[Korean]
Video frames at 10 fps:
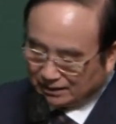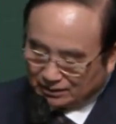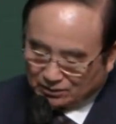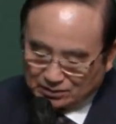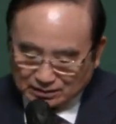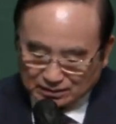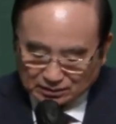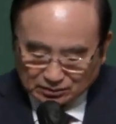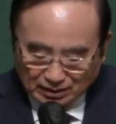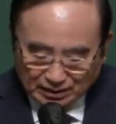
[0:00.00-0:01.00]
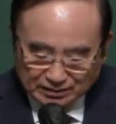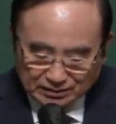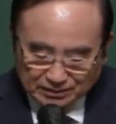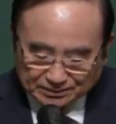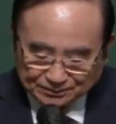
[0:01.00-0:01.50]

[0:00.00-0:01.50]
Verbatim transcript: 고생 정도 아니죠.